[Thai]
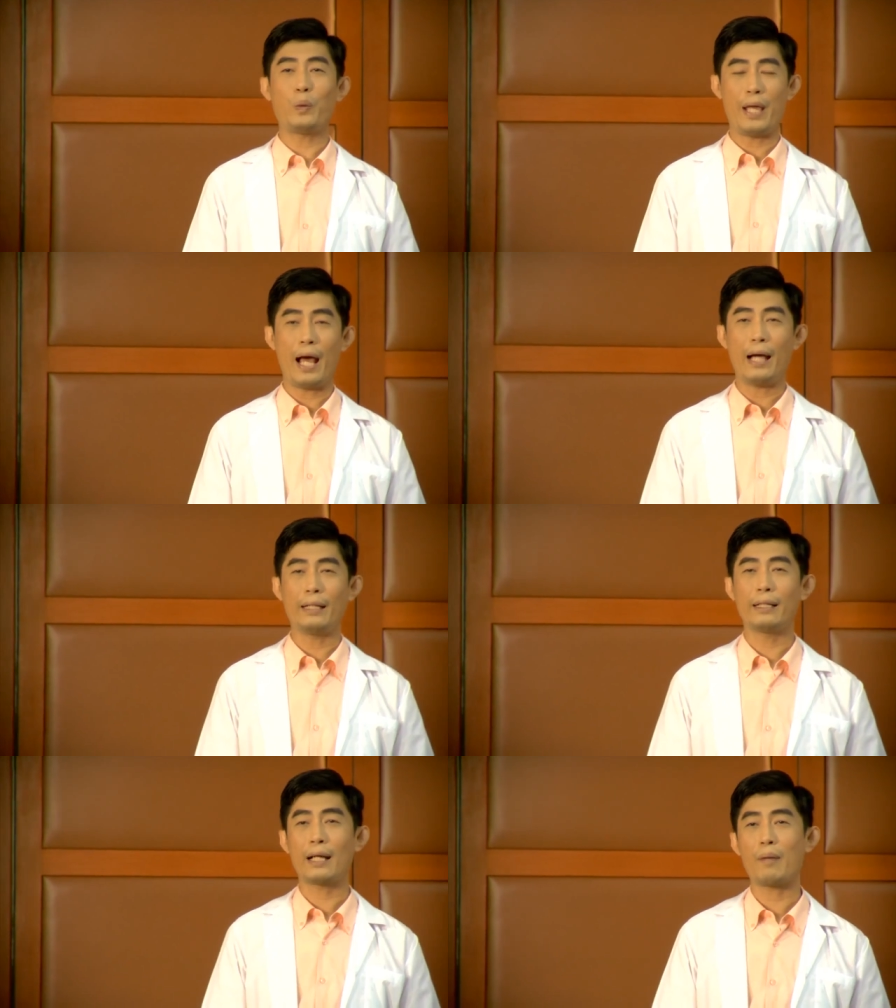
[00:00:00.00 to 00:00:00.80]
นตัวอย่าง
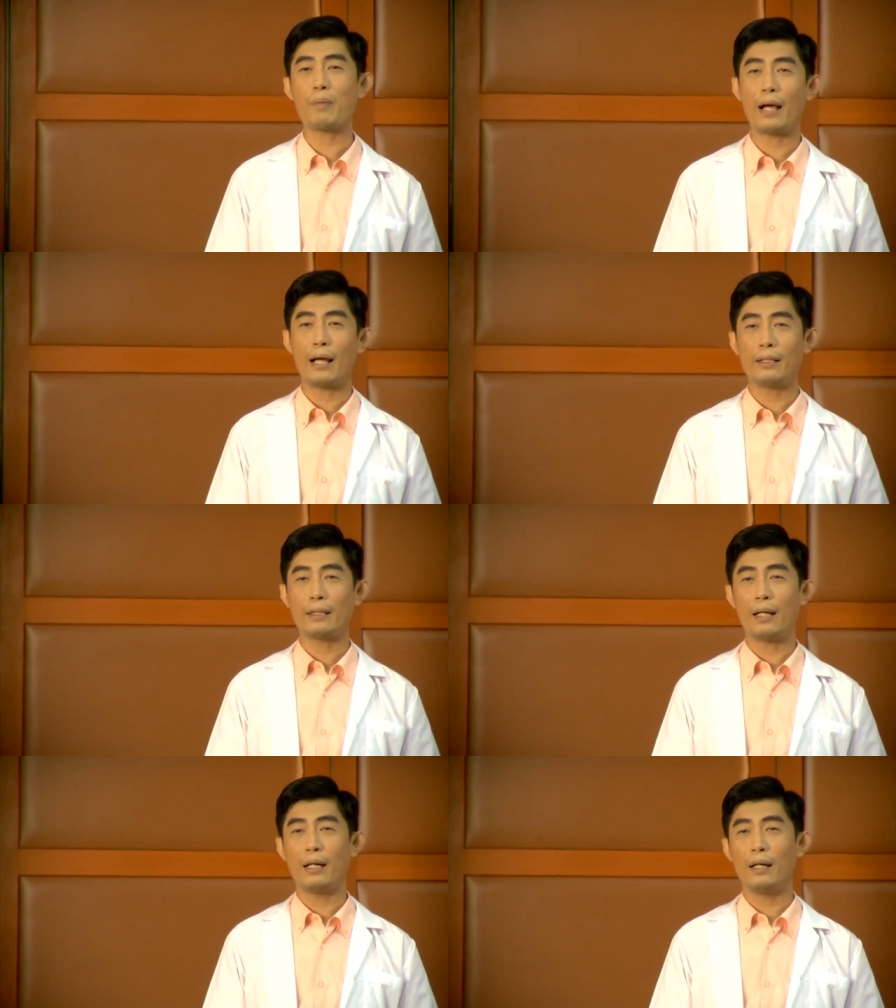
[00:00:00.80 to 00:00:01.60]
นะครับการ
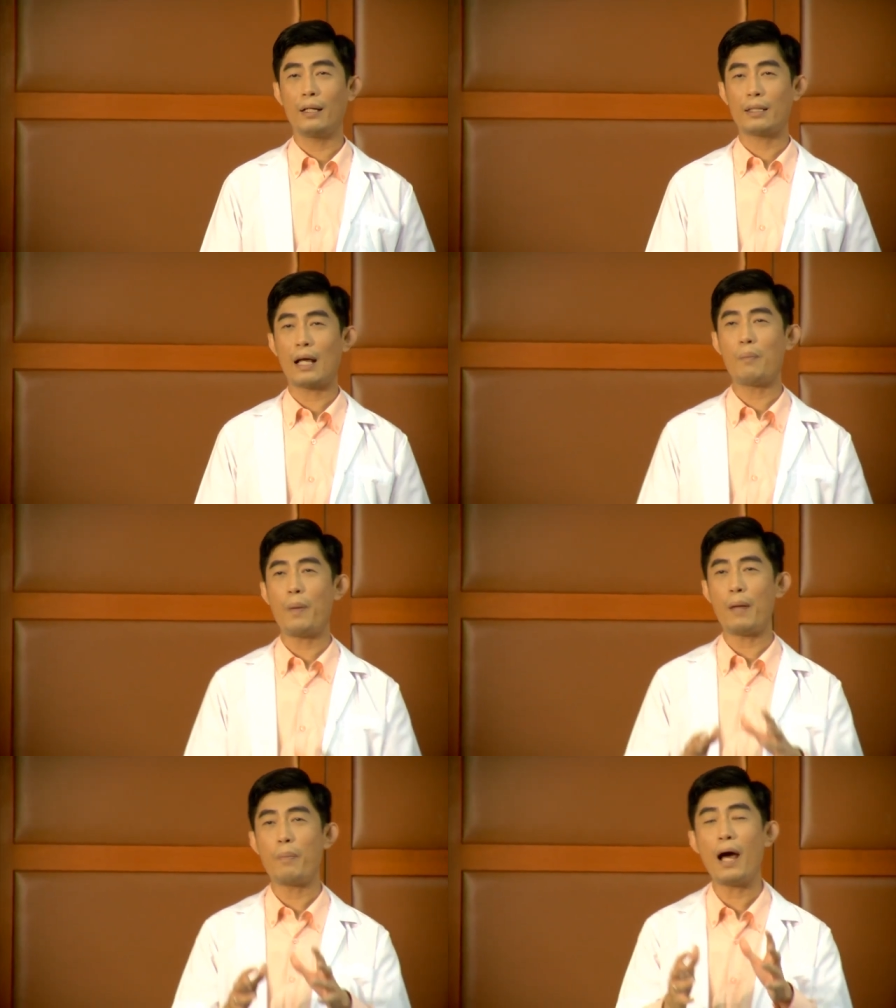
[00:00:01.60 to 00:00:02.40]

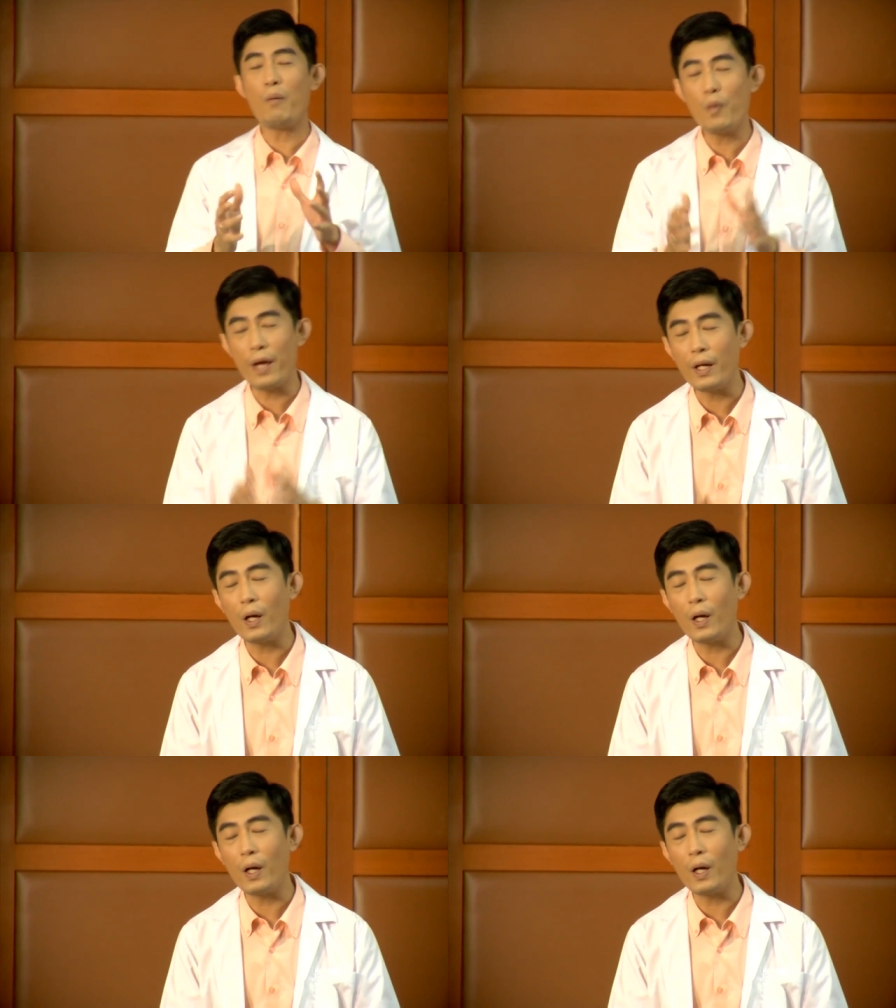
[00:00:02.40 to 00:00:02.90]
ทำแผนภาพเว